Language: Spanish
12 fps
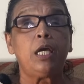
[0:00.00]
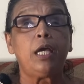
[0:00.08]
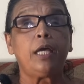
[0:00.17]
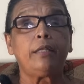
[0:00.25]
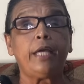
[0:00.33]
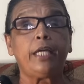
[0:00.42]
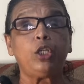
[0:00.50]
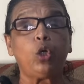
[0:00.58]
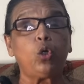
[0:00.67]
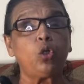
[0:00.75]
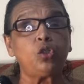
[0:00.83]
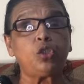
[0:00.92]
de
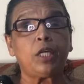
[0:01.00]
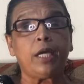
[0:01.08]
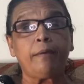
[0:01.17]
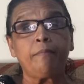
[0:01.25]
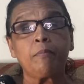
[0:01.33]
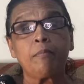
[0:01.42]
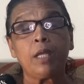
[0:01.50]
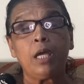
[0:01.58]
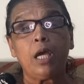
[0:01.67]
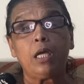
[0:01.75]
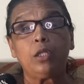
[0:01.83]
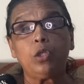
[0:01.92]
noche
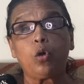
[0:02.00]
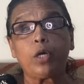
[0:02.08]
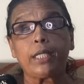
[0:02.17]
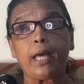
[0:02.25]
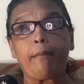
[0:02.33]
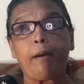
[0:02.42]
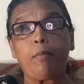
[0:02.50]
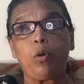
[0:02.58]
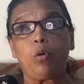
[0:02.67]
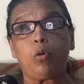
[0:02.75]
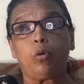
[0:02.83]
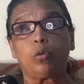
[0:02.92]
nos
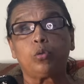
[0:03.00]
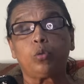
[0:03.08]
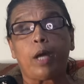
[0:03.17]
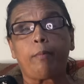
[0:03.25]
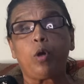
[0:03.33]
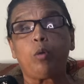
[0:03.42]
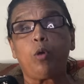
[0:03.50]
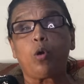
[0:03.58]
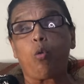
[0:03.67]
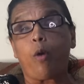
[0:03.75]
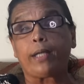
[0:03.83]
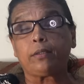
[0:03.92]
quedábamos, duramos como
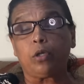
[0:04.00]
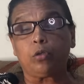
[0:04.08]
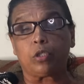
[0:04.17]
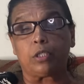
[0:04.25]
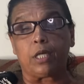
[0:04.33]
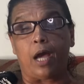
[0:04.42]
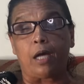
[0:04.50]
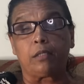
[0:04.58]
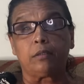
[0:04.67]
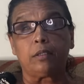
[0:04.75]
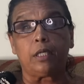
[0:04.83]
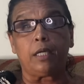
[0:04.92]
cuatro días
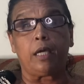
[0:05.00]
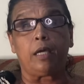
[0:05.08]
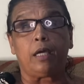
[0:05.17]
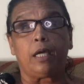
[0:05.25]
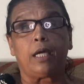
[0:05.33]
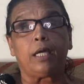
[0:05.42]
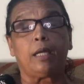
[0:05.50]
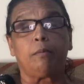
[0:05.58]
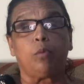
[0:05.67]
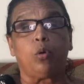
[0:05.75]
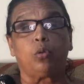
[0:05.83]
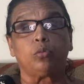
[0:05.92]
eh, en el
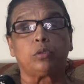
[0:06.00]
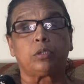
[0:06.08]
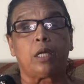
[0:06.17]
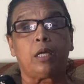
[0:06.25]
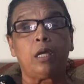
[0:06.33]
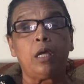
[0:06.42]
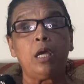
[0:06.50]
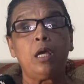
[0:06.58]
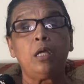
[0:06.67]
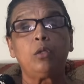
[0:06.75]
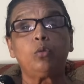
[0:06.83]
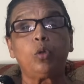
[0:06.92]
monte,
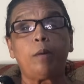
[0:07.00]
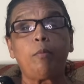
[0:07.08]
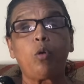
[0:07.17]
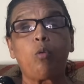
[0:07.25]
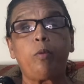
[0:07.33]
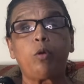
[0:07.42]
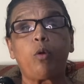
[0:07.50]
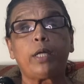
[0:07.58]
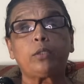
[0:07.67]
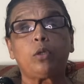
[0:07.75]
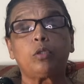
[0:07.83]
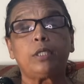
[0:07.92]
duramos como
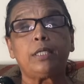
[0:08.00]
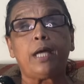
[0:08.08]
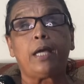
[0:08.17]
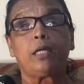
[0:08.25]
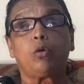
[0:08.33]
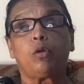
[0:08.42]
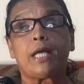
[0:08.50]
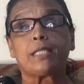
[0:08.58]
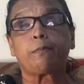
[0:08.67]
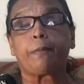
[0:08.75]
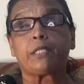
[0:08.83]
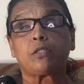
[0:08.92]
cuatro días y con
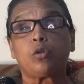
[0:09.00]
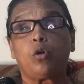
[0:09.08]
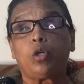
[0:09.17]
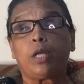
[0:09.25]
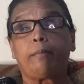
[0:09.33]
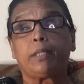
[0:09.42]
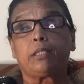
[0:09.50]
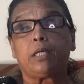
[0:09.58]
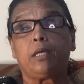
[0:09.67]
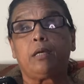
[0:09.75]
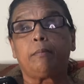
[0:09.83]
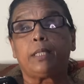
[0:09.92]
las personas
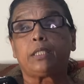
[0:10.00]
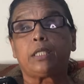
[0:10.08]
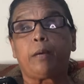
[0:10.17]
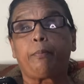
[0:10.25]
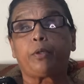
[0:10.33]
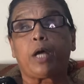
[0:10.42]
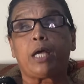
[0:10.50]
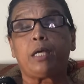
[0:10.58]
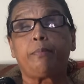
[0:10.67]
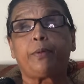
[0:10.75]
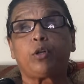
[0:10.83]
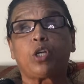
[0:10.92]
metidas por
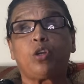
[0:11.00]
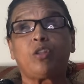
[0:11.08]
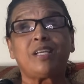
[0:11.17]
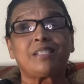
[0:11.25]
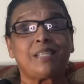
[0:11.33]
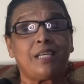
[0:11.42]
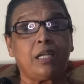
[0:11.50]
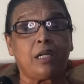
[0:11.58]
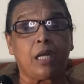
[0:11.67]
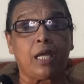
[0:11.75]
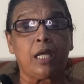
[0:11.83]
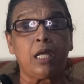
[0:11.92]
ahí, pero quiero
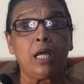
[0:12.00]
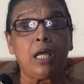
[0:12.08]
decirle